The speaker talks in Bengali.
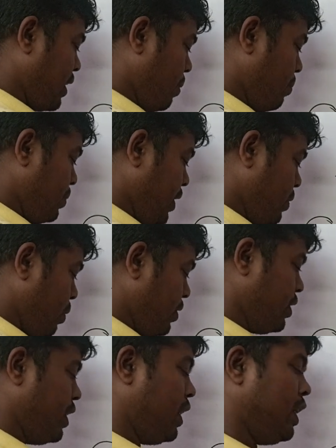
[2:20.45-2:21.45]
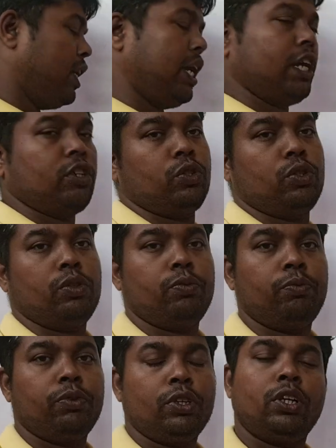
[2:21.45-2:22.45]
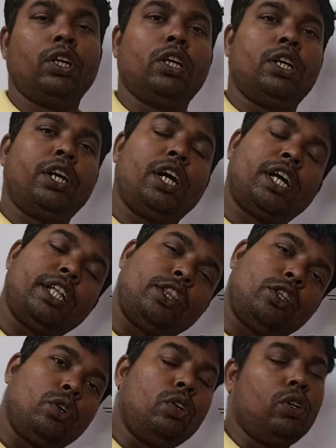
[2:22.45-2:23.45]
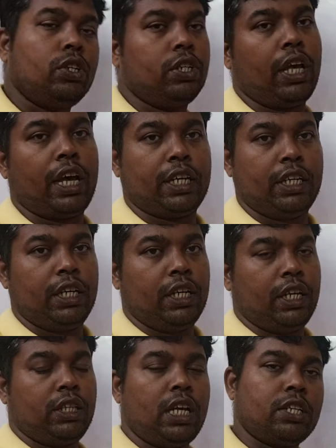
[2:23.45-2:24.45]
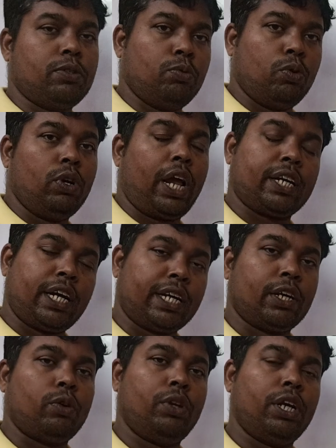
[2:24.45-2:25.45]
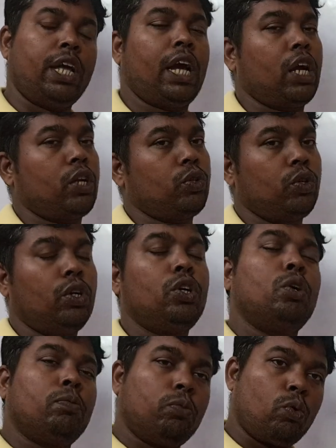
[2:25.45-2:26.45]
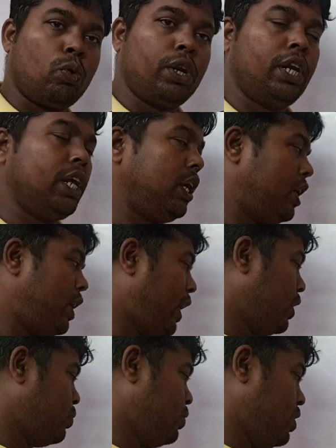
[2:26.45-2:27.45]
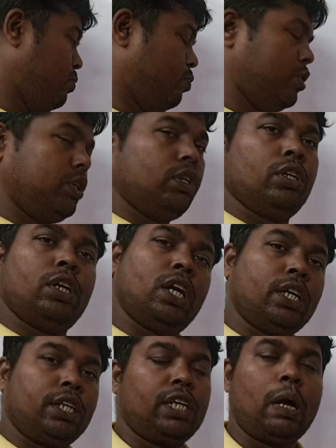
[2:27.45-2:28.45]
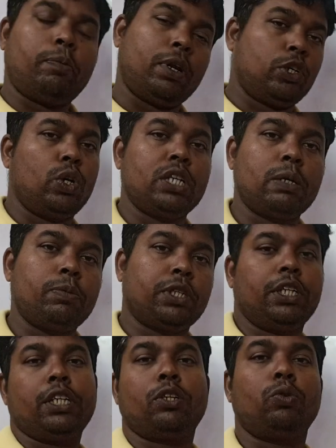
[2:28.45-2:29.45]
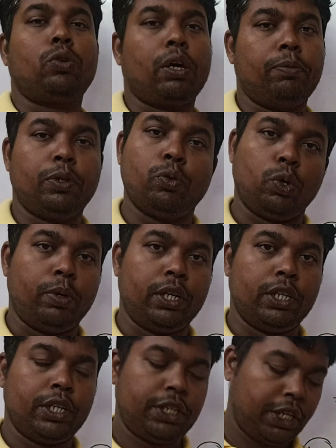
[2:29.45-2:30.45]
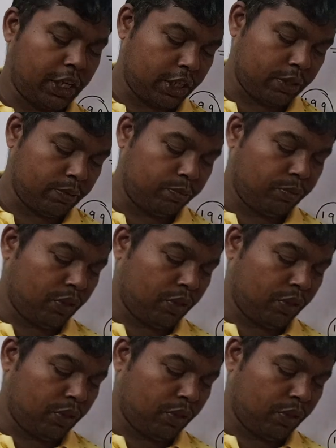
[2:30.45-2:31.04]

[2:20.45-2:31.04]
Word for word: আর সাবজেক্ট ওয়াইজ নিলে একশো রেলের ক্ষেত্রেও একই ইতিহাস ভূগোল একটা একটা করে নিলে একশো প্রো নিলে একশো নিরানব্বই এটা আপনার চয়েস আপনি কী আপনি করবেন ঠিক আছে